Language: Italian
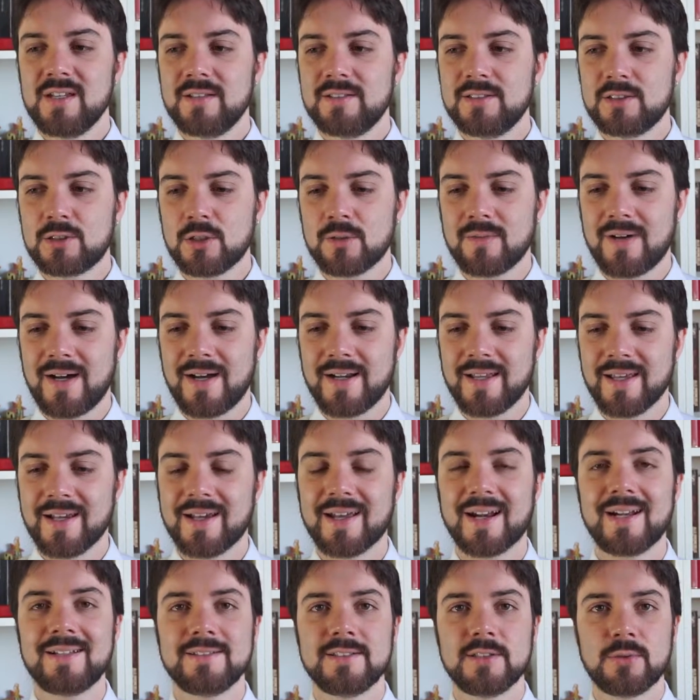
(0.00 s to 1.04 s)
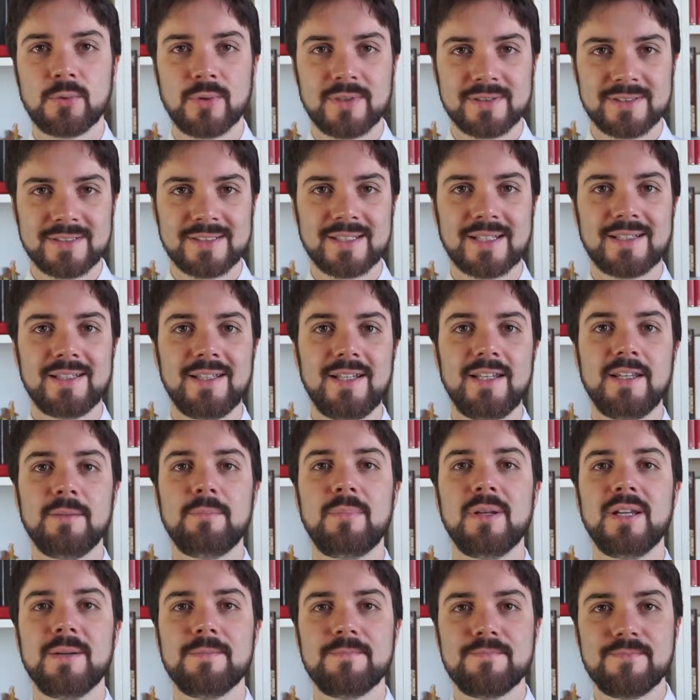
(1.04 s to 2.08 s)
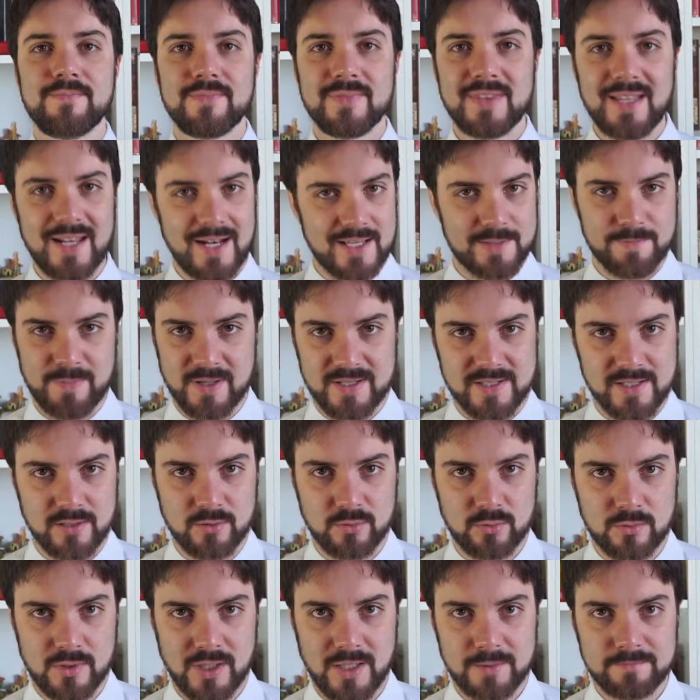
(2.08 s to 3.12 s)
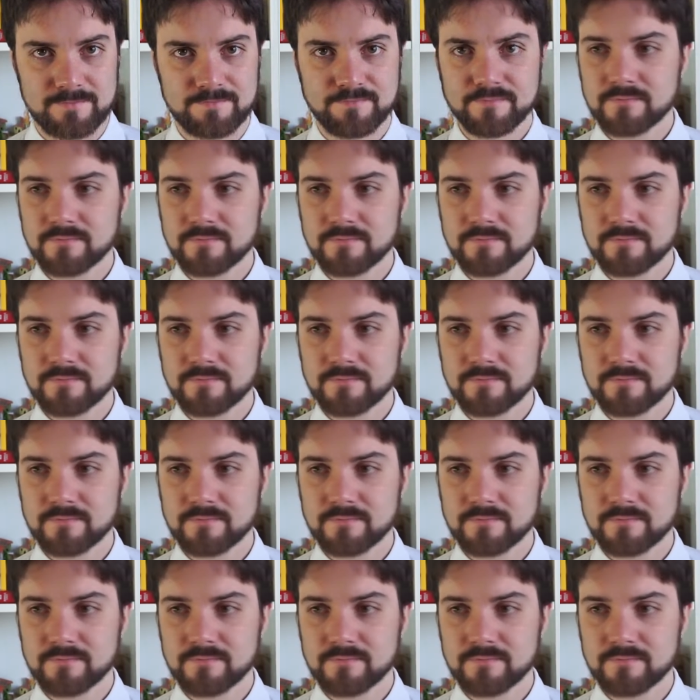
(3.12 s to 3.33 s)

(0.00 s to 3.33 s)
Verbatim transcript: di trovare grandi quantità di libri nella spazzatura.